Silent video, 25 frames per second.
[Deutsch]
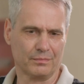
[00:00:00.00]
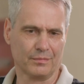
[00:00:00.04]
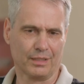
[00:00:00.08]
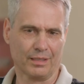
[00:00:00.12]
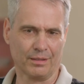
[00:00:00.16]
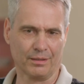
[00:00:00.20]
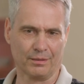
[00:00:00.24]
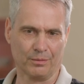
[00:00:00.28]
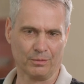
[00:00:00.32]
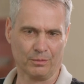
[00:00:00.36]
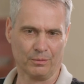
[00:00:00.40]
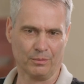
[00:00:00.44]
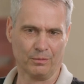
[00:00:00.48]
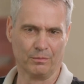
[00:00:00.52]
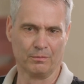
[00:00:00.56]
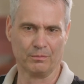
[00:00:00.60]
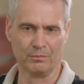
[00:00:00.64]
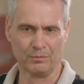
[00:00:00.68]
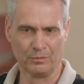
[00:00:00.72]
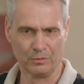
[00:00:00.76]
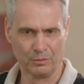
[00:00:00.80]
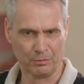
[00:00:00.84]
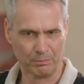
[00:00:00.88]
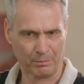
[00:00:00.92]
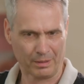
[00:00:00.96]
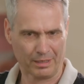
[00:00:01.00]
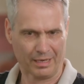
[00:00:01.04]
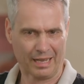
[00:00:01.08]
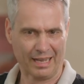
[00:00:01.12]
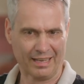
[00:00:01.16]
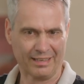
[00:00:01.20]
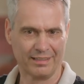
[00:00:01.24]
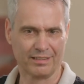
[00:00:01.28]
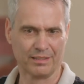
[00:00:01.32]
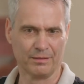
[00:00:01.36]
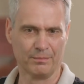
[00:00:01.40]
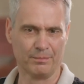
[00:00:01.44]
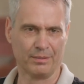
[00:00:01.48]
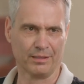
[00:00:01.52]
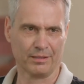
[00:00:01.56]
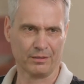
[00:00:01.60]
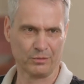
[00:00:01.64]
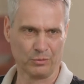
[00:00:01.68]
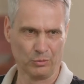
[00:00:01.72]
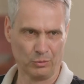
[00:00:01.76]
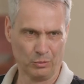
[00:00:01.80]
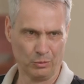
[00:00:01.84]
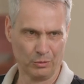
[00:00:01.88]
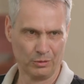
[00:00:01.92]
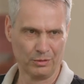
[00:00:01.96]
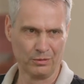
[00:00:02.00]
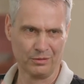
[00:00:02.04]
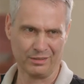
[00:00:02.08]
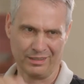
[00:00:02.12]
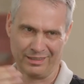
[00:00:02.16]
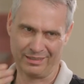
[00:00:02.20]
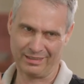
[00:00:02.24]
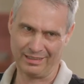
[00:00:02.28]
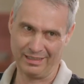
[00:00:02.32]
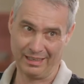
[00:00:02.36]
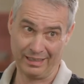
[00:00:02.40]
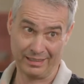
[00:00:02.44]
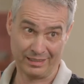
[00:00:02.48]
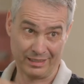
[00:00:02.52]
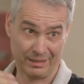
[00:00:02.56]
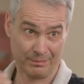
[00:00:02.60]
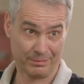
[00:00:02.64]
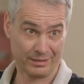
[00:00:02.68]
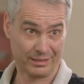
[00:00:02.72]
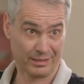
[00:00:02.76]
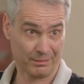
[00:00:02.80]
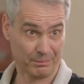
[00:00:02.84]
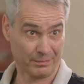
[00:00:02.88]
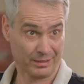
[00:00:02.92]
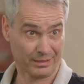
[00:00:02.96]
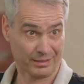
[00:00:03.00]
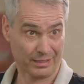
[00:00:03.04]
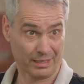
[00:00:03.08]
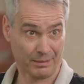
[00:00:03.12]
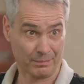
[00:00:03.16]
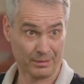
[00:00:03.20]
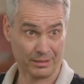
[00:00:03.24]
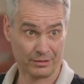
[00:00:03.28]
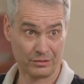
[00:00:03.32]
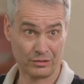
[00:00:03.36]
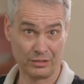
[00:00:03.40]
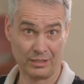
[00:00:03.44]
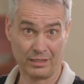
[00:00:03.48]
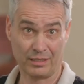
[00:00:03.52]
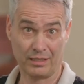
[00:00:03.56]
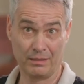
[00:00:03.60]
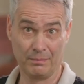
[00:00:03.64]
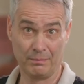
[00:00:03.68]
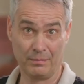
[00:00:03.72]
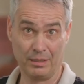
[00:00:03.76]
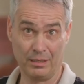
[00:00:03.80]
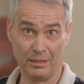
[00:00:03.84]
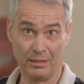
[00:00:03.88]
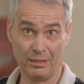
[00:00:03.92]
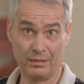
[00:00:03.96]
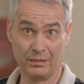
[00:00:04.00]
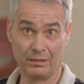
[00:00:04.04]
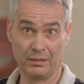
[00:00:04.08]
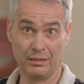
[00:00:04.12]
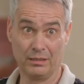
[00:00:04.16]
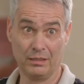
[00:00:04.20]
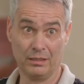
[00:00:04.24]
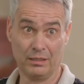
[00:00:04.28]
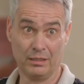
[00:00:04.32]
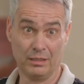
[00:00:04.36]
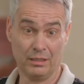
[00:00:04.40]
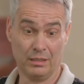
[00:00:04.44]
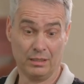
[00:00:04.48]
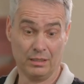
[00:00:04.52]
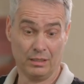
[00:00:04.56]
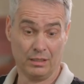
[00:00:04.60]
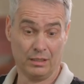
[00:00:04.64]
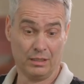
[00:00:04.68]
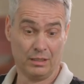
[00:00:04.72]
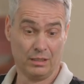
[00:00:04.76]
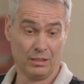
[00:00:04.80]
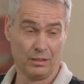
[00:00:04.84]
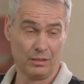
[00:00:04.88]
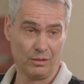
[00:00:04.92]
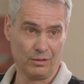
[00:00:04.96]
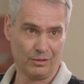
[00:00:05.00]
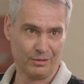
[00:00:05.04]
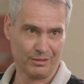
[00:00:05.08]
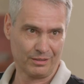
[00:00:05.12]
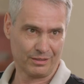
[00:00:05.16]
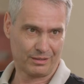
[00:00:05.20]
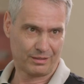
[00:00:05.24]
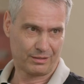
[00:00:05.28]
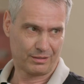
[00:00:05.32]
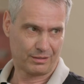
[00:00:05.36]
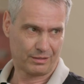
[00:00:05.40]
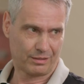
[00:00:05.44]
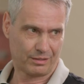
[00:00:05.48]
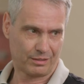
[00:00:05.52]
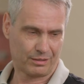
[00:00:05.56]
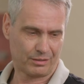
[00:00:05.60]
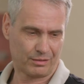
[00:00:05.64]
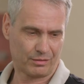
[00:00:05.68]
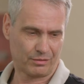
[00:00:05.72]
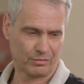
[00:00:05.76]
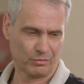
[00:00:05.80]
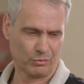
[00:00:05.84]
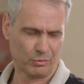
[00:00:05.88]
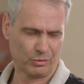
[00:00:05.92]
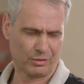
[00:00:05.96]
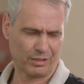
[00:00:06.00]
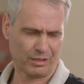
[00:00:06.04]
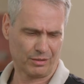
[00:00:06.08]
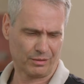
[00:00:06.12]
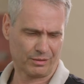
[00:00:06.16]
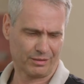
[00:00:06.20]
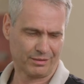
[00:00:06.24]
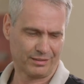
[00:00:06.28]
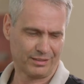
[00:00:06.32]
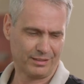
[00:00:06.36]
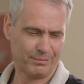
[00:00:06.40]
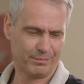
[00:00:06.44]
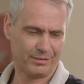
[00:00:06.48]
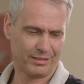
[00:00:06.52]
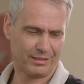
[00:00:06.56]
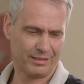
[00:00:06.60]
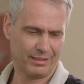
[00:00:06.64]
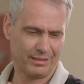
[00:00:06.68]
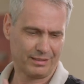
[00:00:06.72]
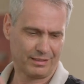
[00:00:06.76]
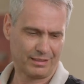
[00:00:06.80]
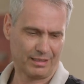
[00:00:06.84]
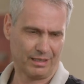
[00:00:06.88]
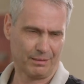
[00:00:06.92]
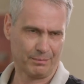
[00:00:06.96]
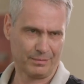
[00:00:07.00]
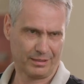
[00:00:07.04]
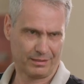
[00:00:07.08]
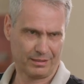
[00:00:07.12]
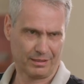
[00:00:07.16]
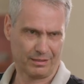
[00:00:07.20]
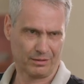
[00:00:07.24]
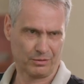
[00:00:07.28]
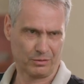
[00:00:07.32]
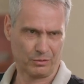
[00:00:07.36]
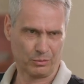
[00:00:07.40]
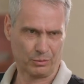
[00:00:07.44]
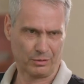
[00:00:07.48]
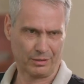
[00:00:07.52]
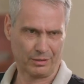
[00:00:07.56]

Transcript: also nur bei einzelnen Personen und das gleiche habe ich dann bei Daimler Truck gemacht. Und 2017 kam ich dann zu